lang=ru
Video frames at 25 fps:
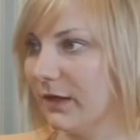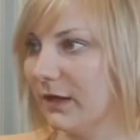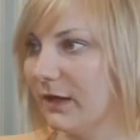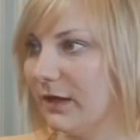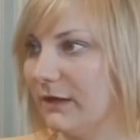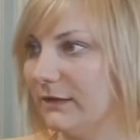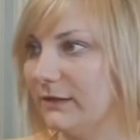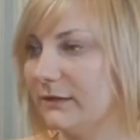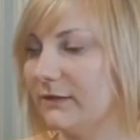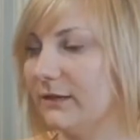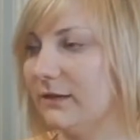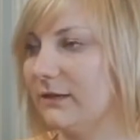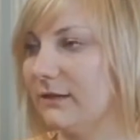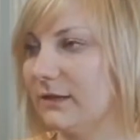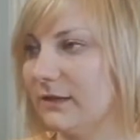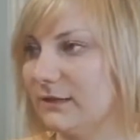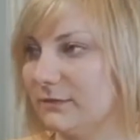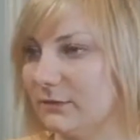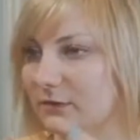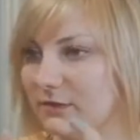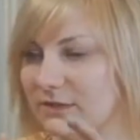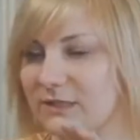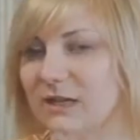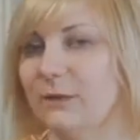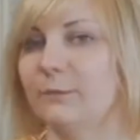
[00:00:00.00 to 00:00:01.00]
Это как раз
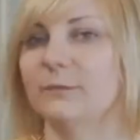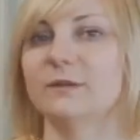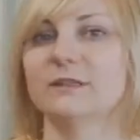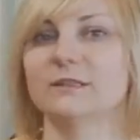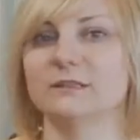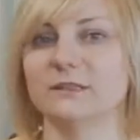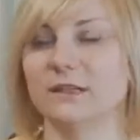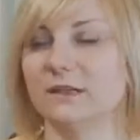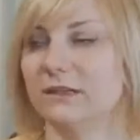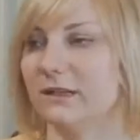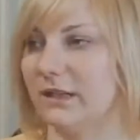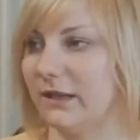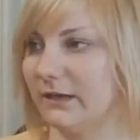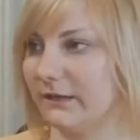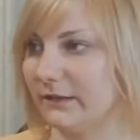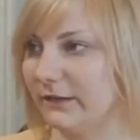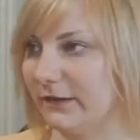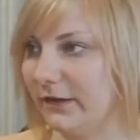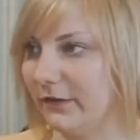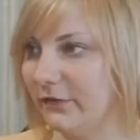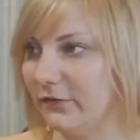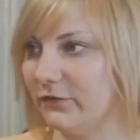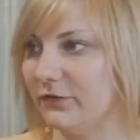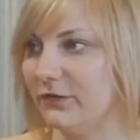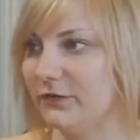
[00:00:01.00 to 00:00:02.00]
вот самые
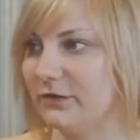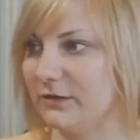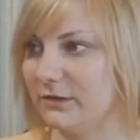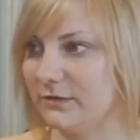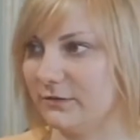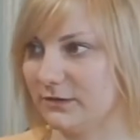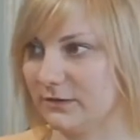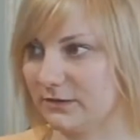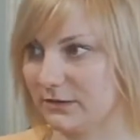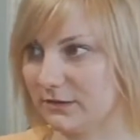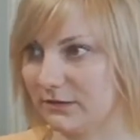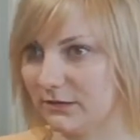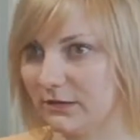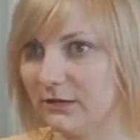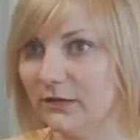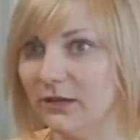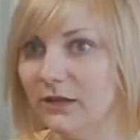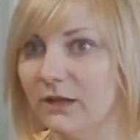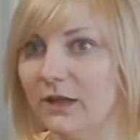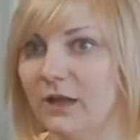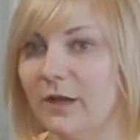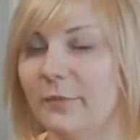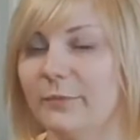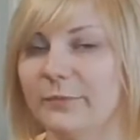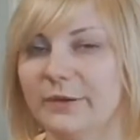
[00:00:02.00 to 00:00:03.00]
стандартные четыре звезды.
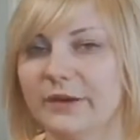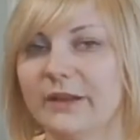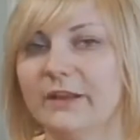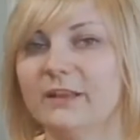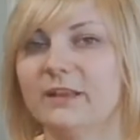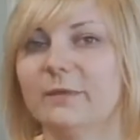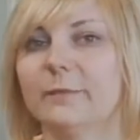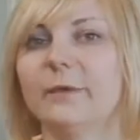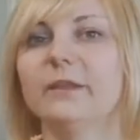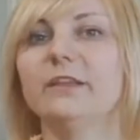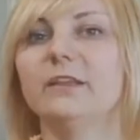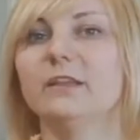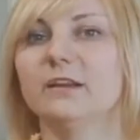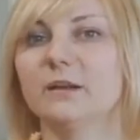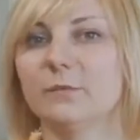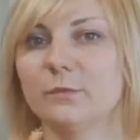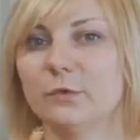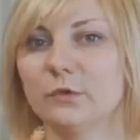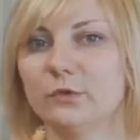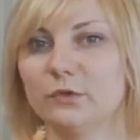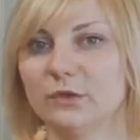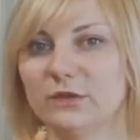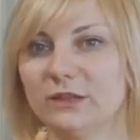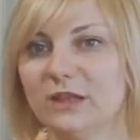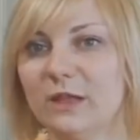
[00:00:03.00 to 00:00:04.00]
При этом они
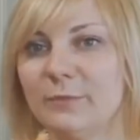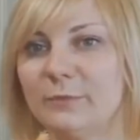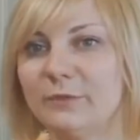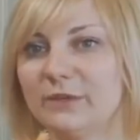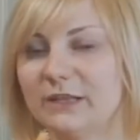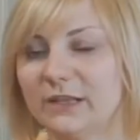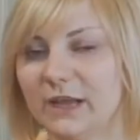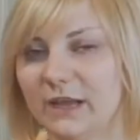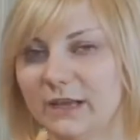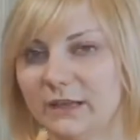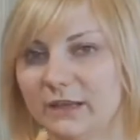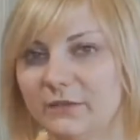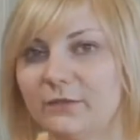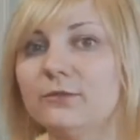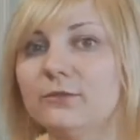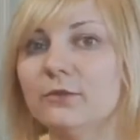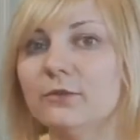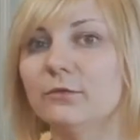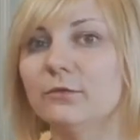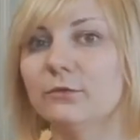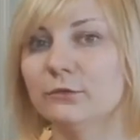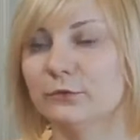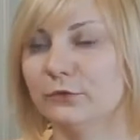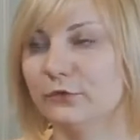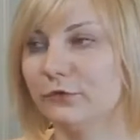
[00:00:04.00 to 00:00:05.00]
работают на питании,
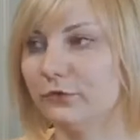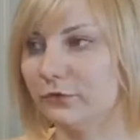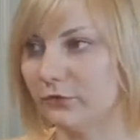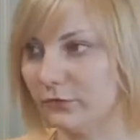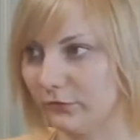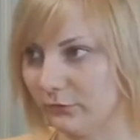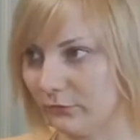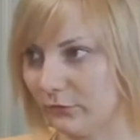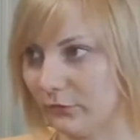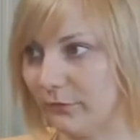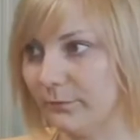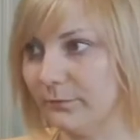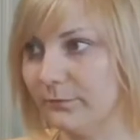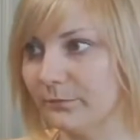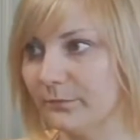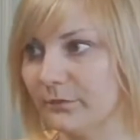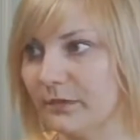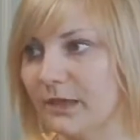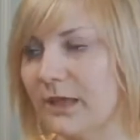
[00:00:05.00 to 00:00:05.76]
все включено.